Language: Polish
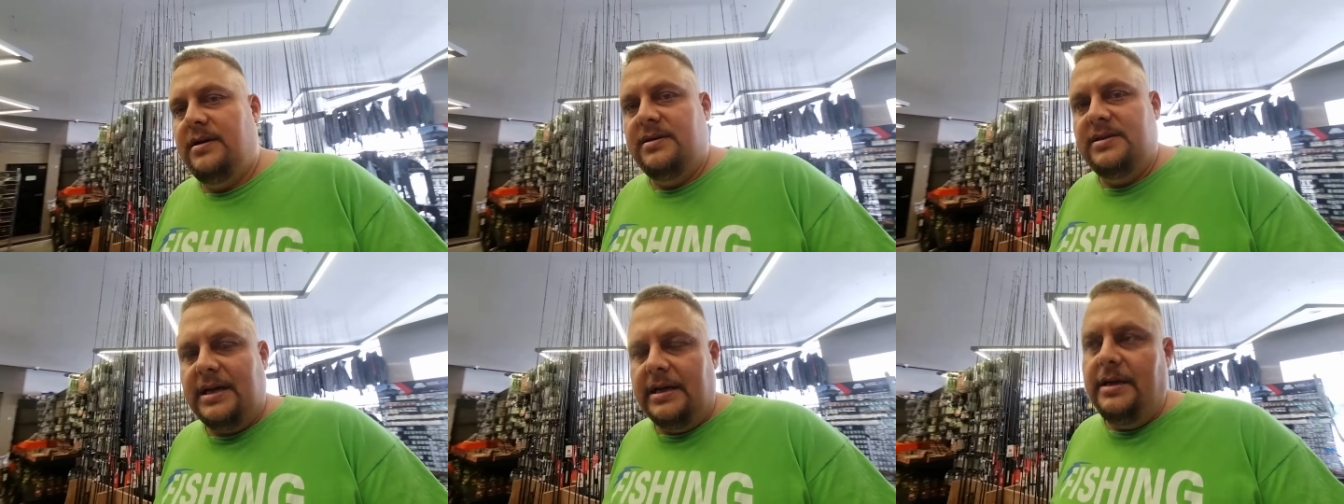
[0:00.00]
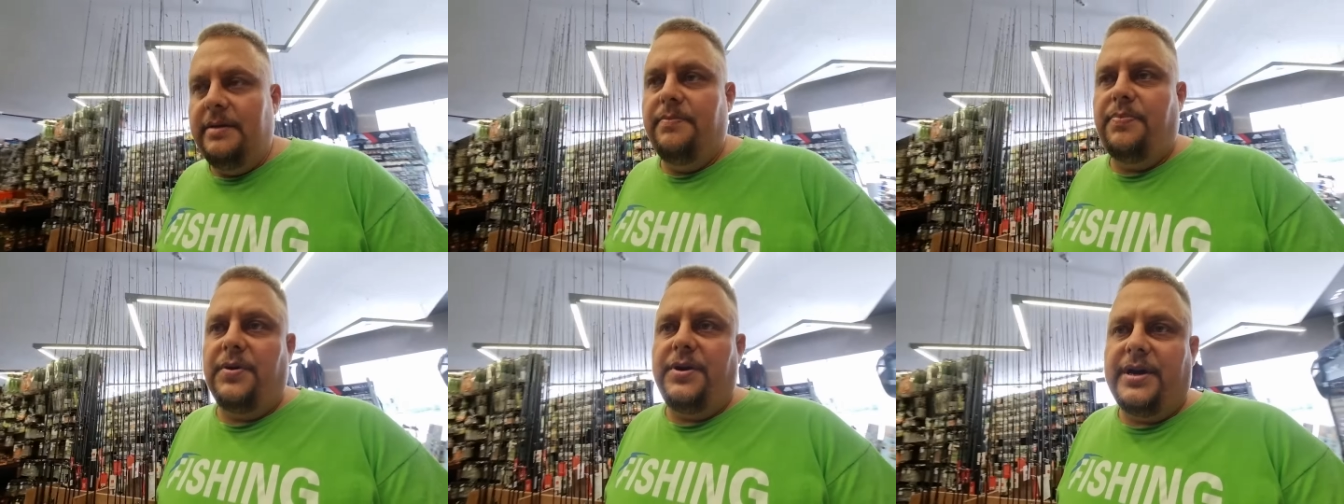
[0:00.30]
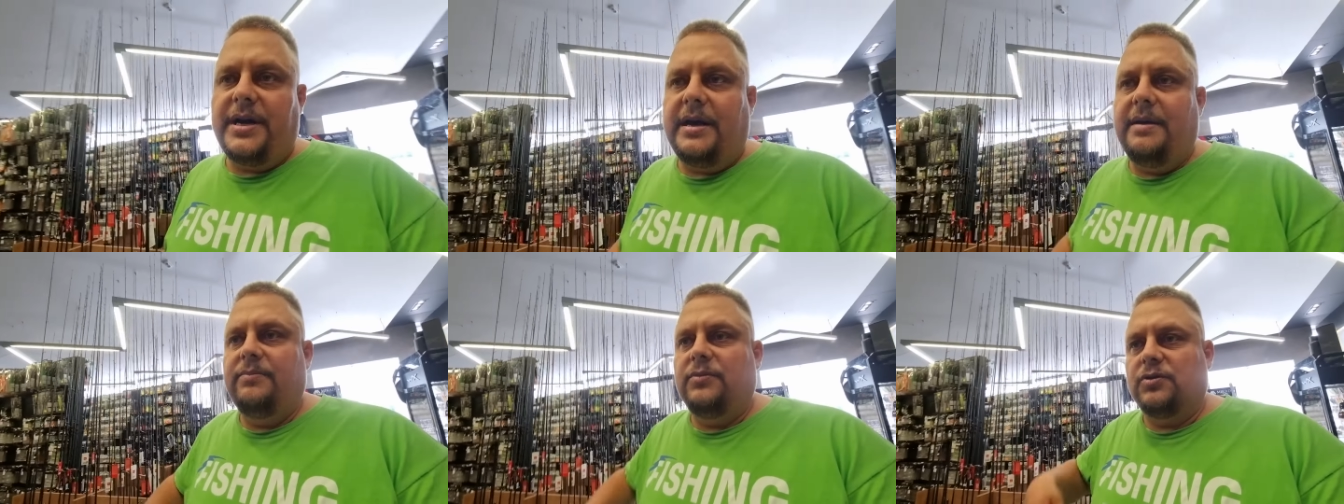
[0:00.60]
zanim
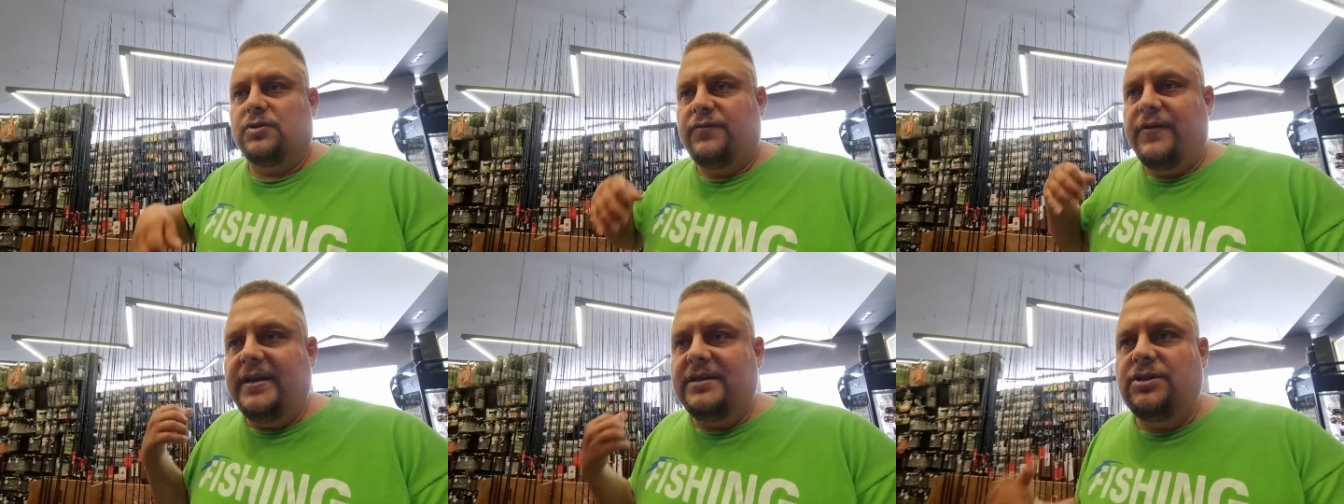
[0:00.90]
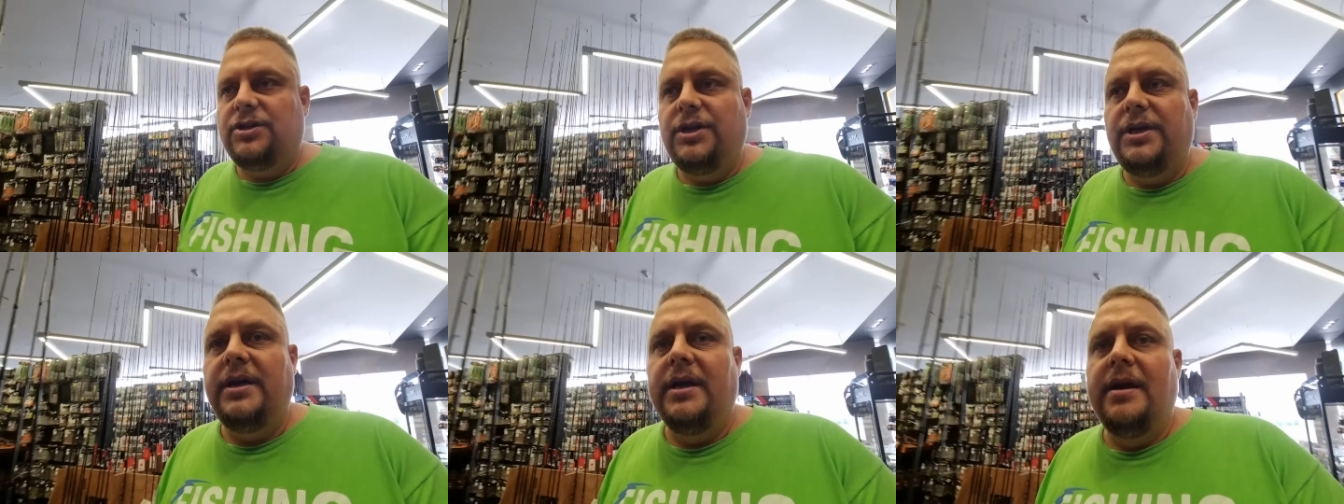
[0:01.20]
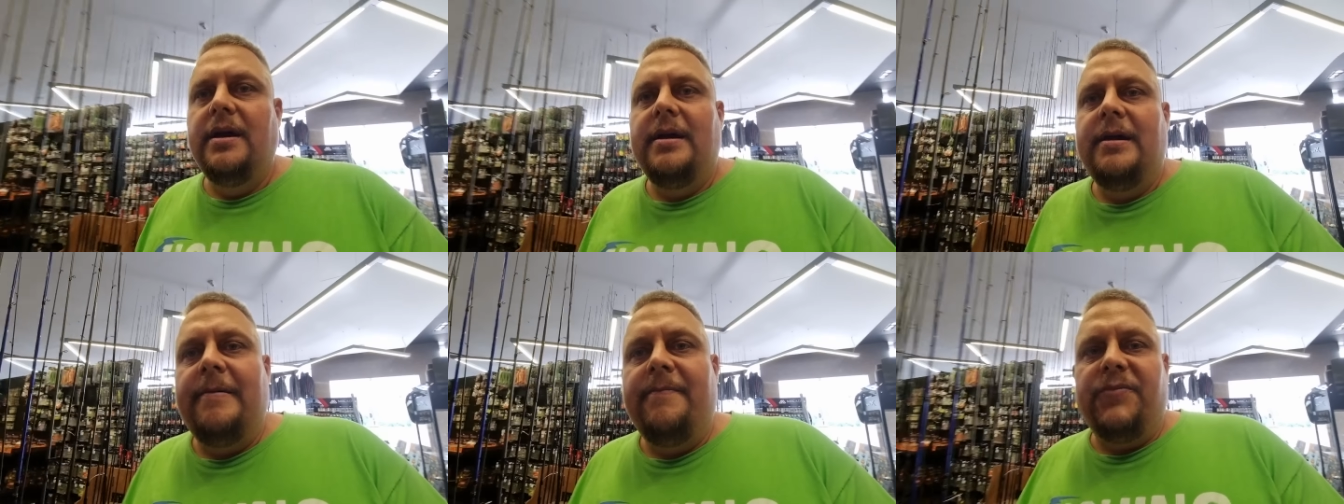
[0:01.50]
pojechałem do Szwecji,
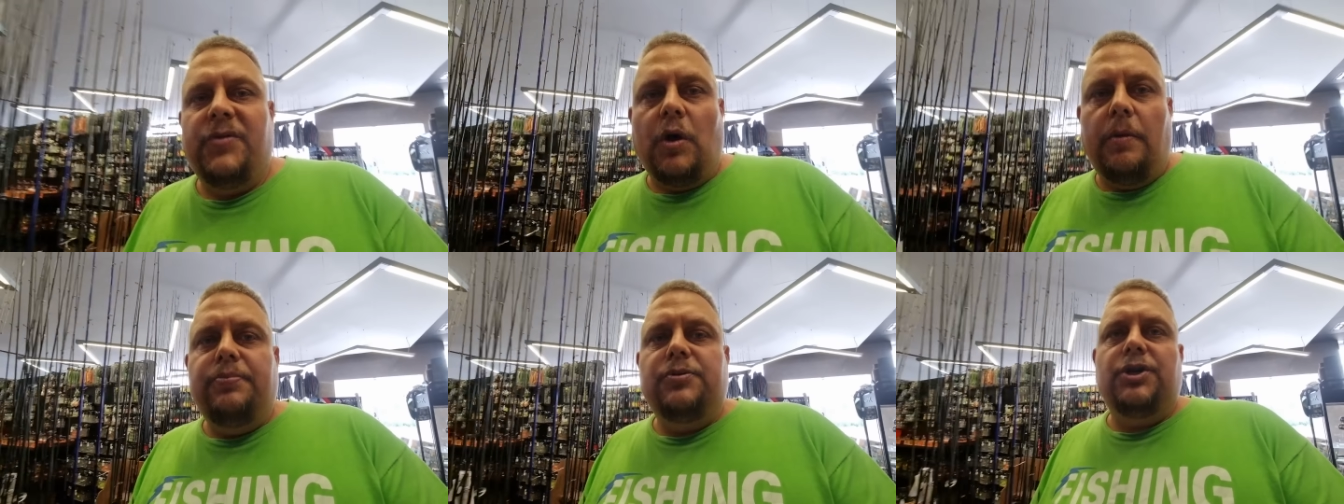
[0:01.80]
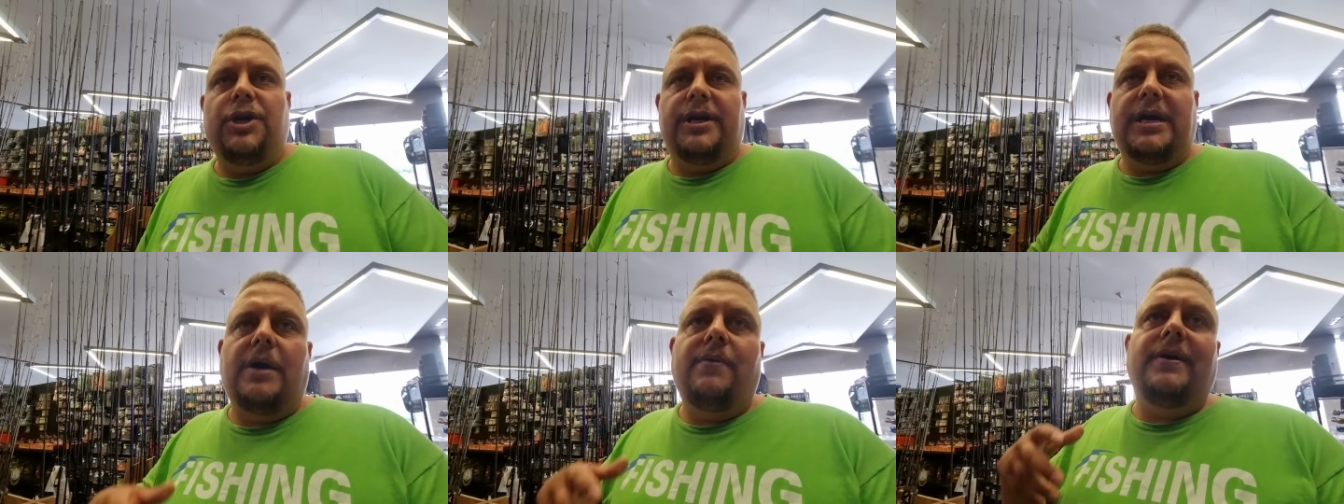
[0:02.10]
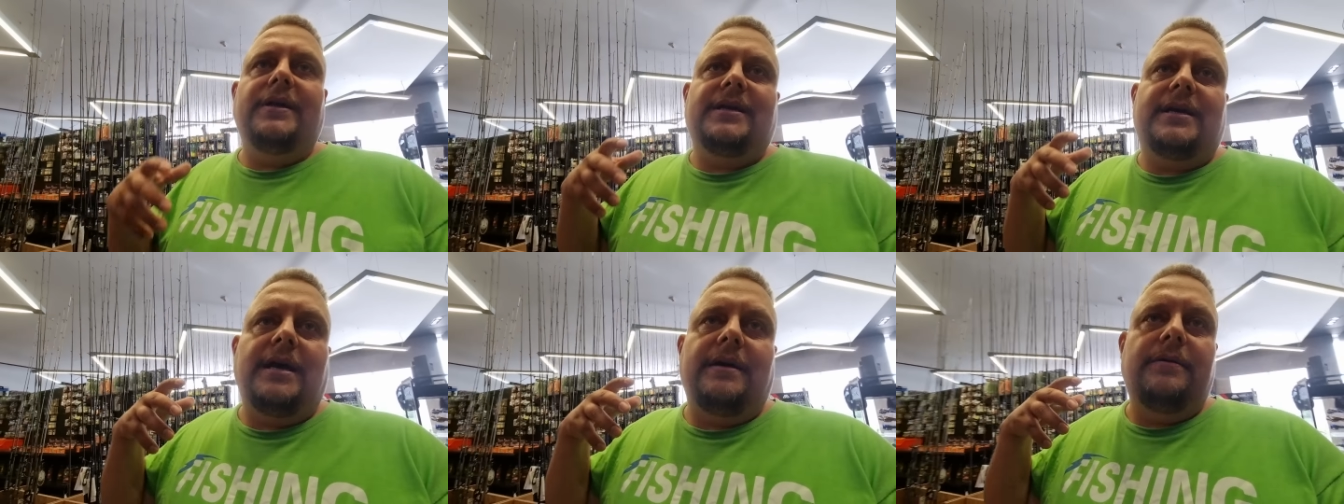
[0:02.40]
to
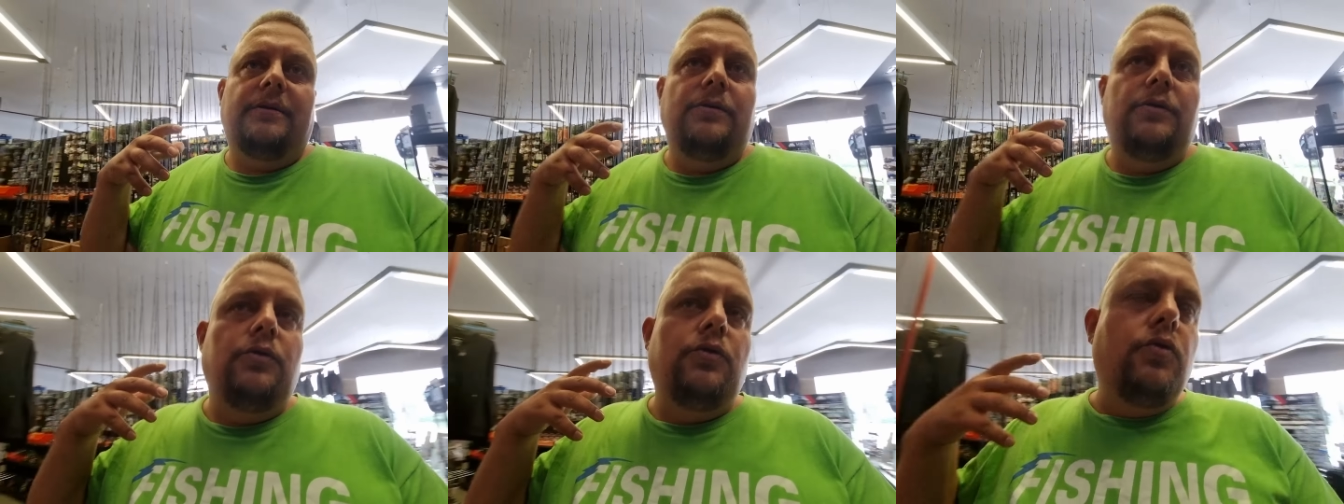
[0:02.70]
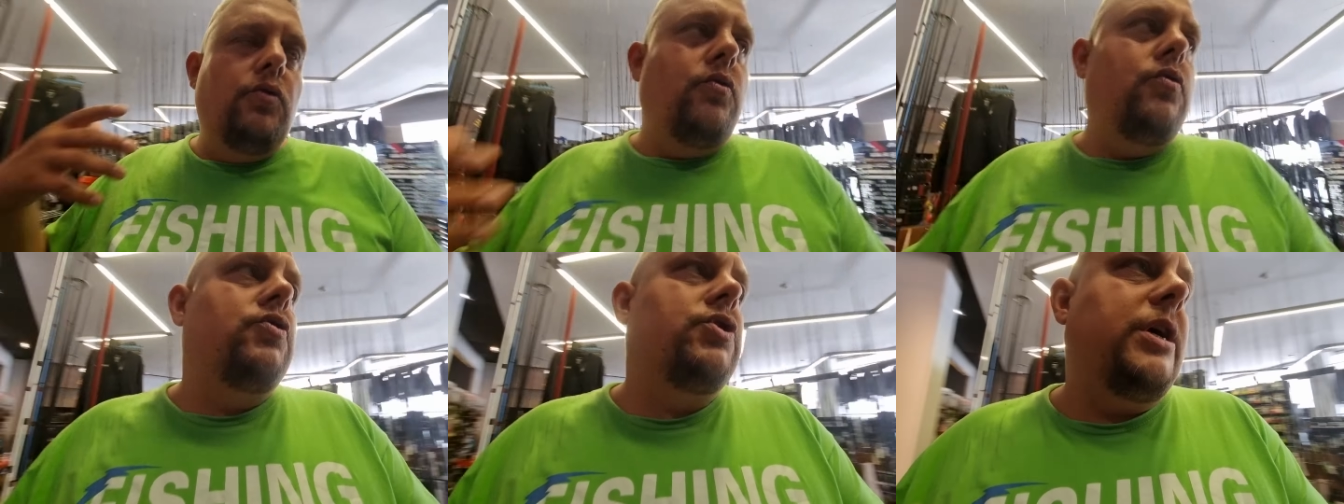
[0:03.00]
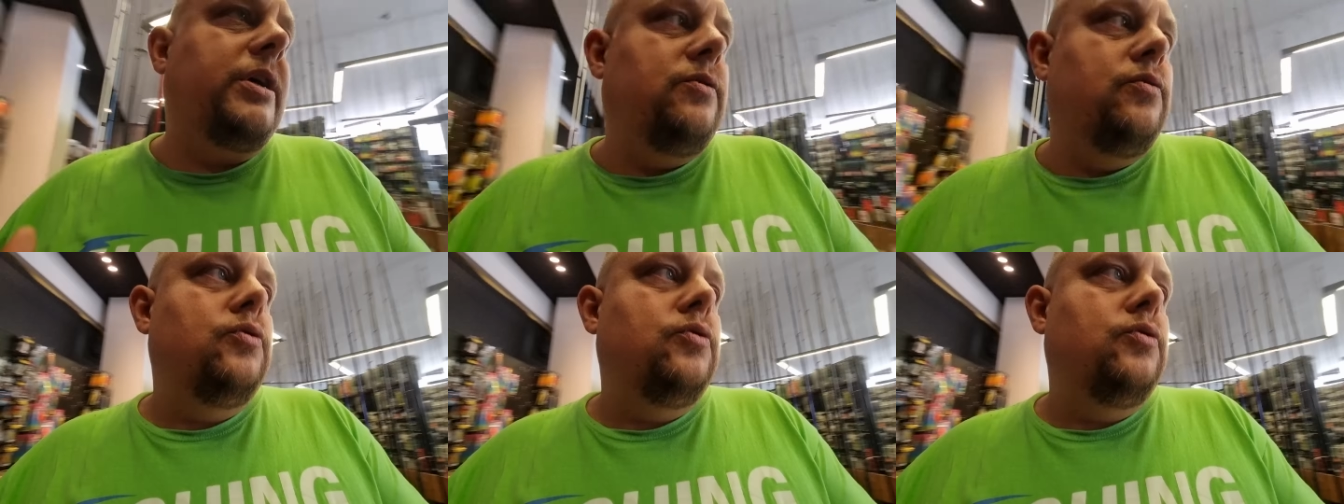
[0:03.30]
przyjechała taka duża,